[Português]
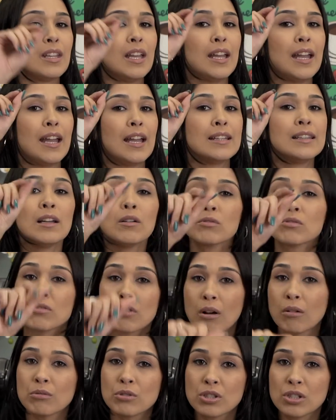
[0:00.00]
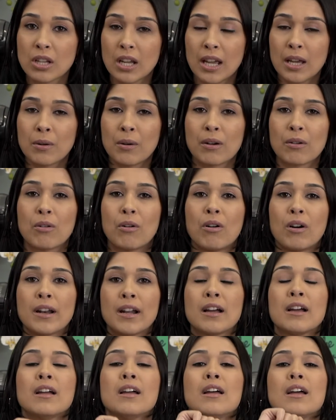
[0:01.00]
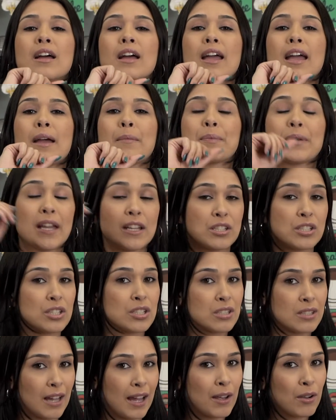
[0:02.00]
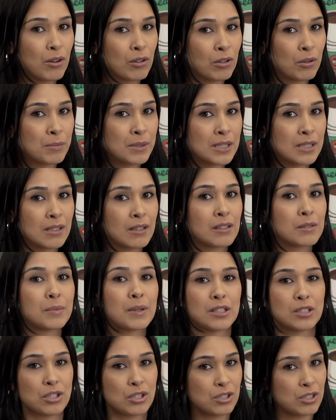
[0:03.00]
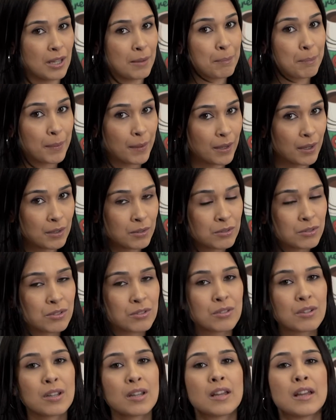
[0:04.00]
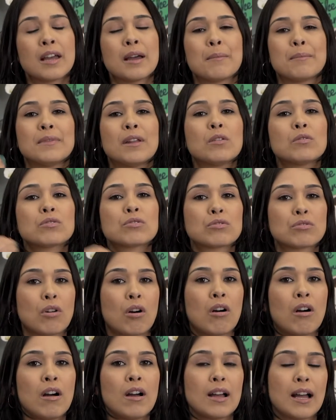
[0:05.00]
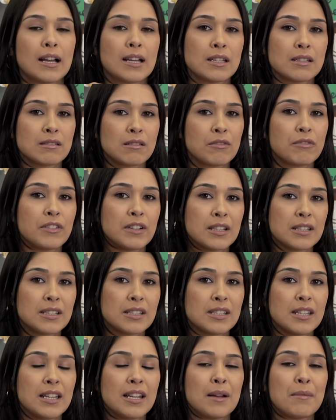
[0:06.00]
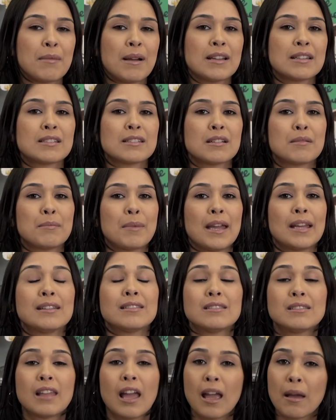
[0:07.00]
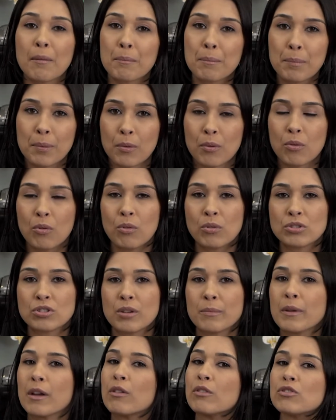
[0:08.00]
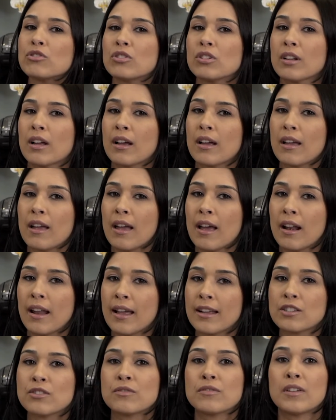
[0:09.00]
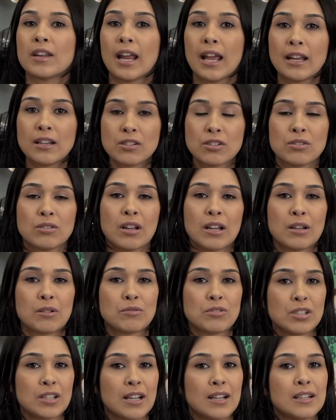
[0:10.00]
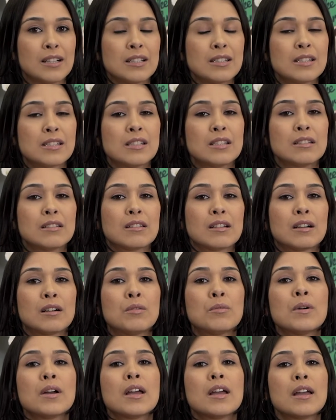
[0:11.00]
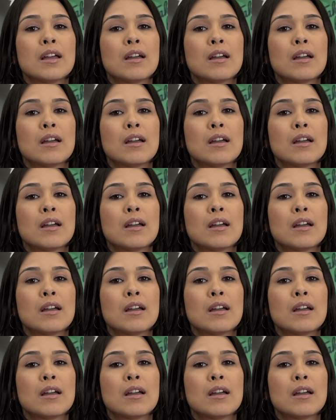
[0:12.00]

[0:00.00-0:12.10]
é, não só o dinheiro agora, é porque a gente está economizando, porque a gente tem planos, não só a questão financeira, mas também tempo. Hoje a minha rotina ela é diferente da que eu tinha antes, então